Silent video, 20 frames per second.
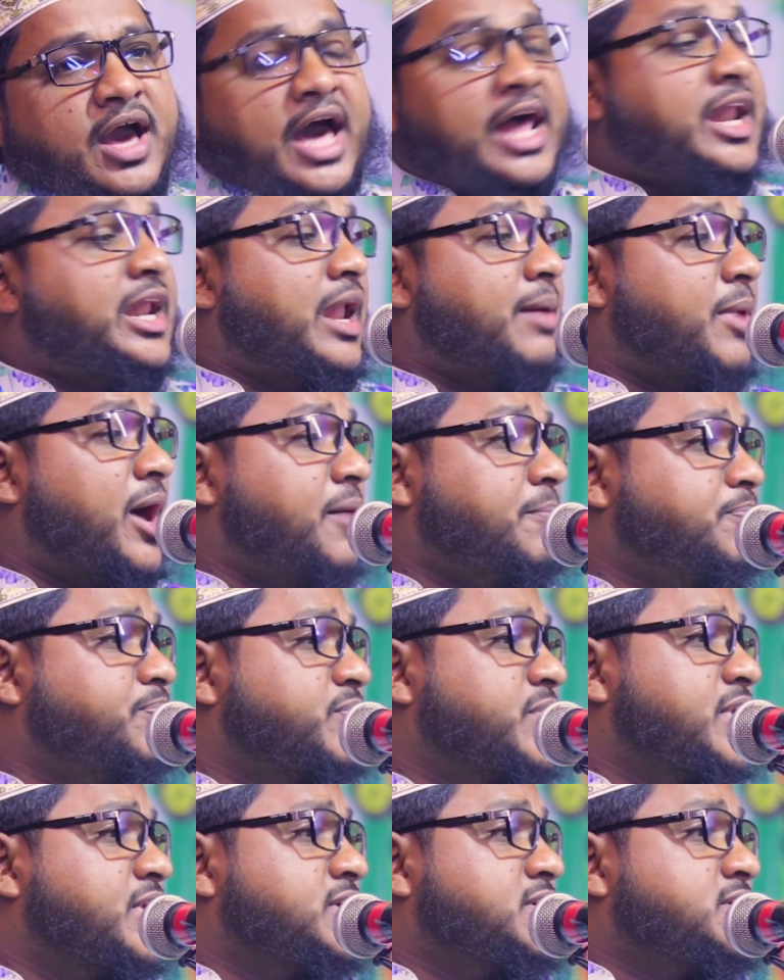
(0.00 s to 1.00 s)
আল্লামা
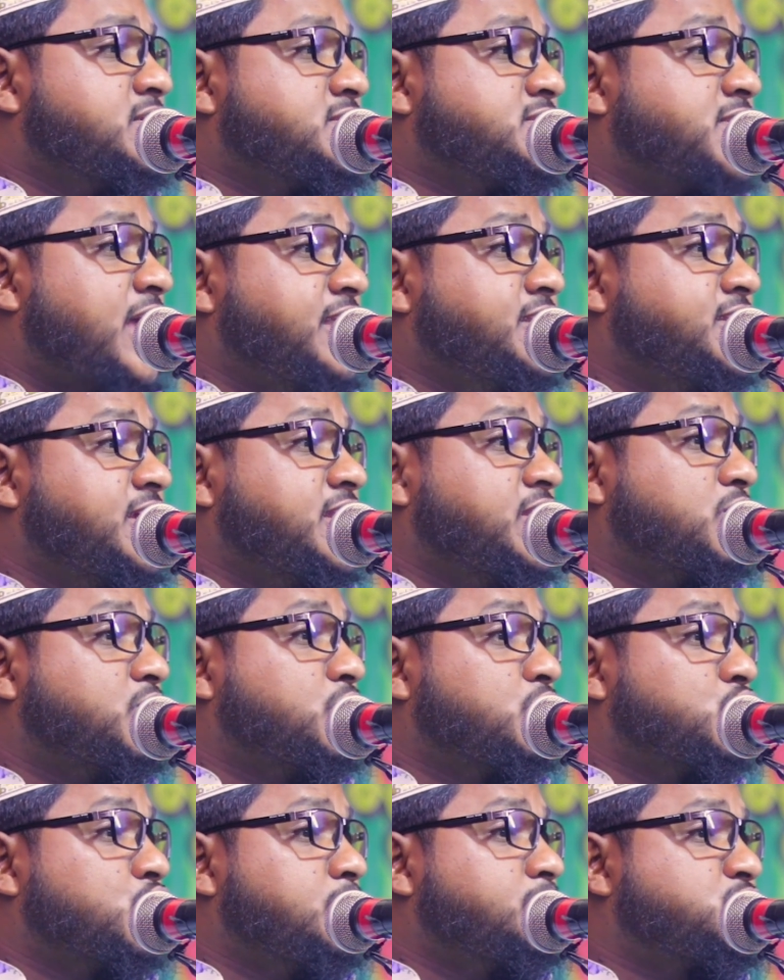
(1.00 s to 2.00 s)
সাইয়েদ
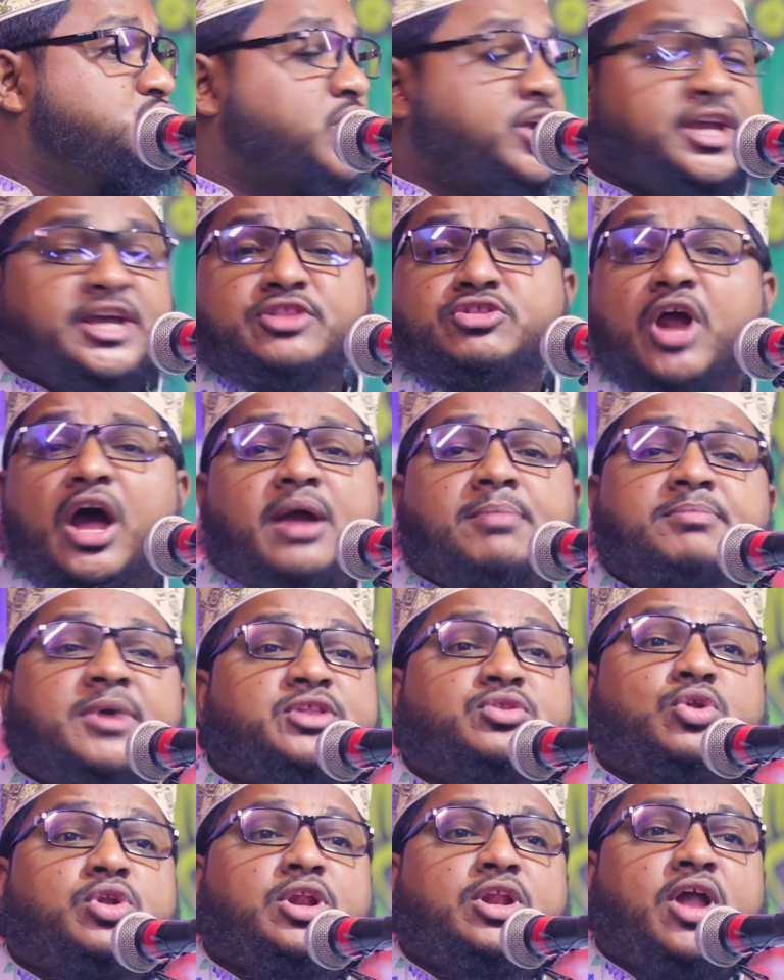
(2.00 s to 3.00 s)
কুতুব শহীদ
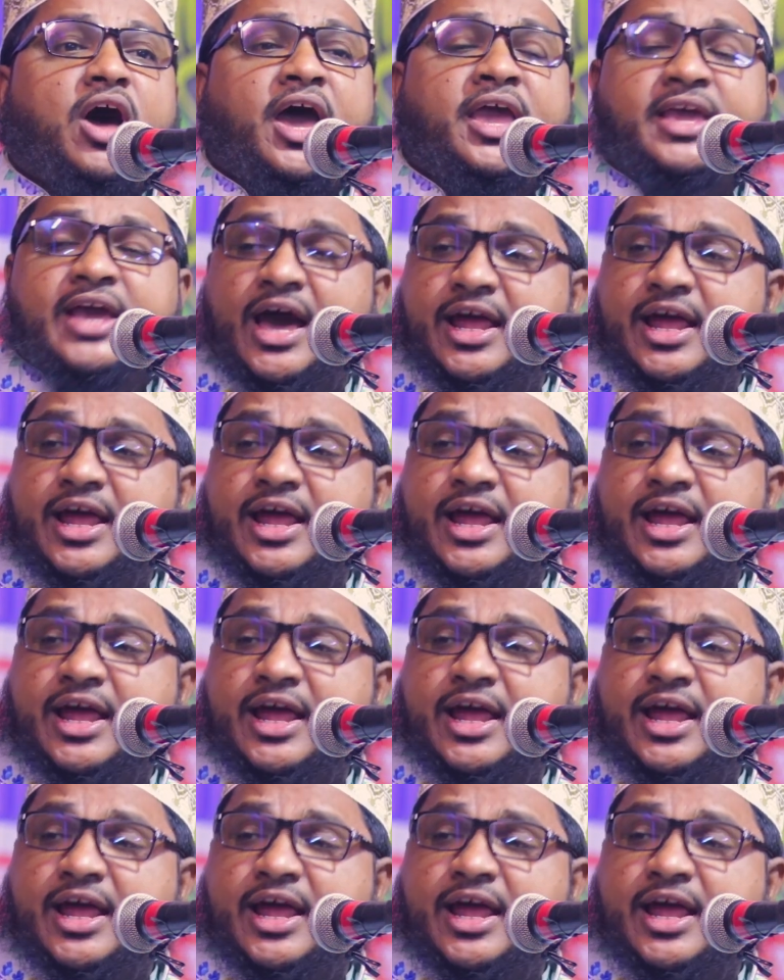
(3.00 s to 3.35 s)
রহমতুল্লাহ